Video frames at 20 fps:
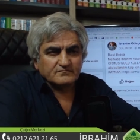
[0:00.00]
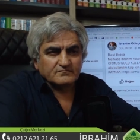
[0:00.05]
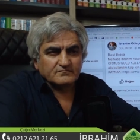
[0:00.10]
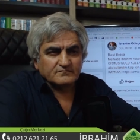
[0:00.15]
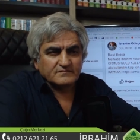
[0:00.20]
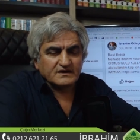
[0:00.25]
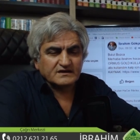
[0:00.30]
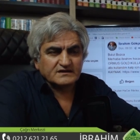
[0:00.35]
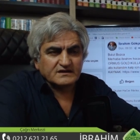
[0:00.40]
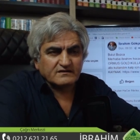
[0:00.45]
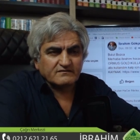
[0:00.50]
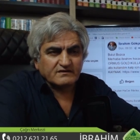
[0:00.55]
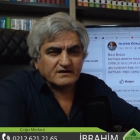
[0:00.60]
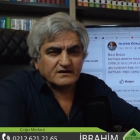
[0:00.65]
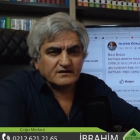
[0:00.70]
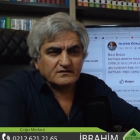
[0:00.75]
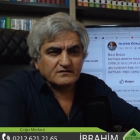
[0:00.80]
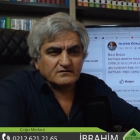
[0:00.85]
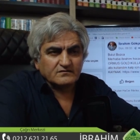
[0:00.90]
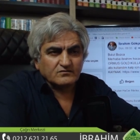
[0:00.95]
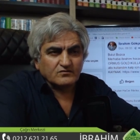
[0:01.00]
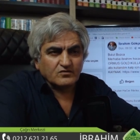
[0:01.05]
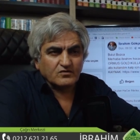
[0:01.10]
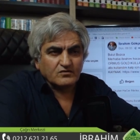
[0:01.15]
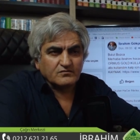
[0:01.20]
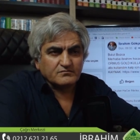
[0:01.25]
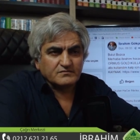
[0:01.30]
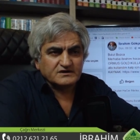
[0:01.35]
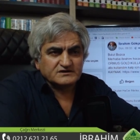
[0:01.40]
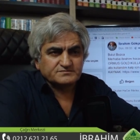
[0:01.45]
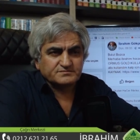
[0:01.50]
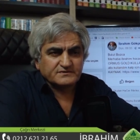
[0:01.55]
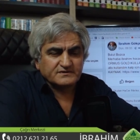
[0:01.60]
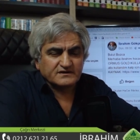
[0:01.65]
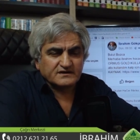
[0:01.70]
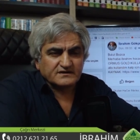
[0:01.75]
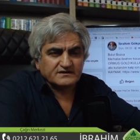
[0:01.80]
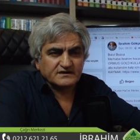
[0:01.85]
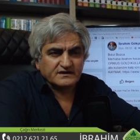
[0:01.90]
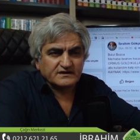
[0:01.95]
bedava 15 bin
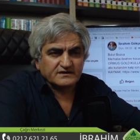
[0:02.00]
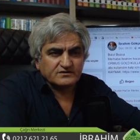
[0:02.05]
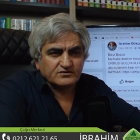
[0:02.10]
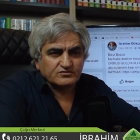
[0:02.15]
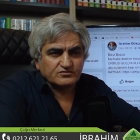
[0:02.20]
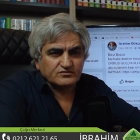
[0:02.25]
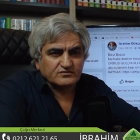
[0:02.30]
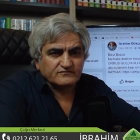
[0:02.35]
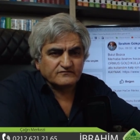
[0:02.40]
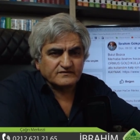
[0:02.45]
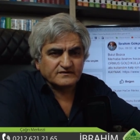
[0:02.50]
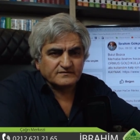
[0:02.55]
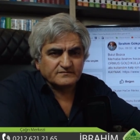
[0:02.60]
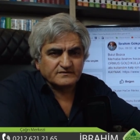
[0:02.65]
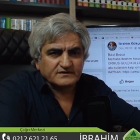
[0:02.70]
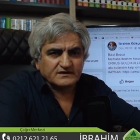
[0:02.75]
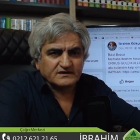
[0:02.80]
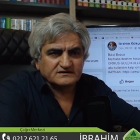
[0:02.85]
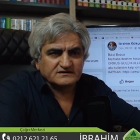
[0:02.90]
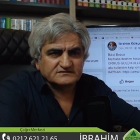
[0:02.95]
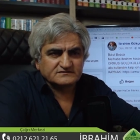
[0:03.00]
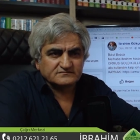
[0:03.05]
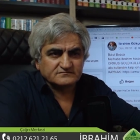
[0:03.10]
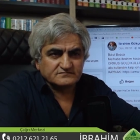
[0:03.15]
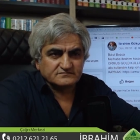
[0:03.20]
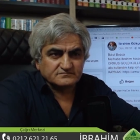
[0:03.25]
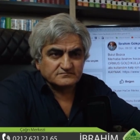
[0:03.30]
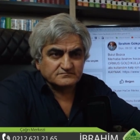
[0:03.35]
lira değerinde ürün vermeye hazırım.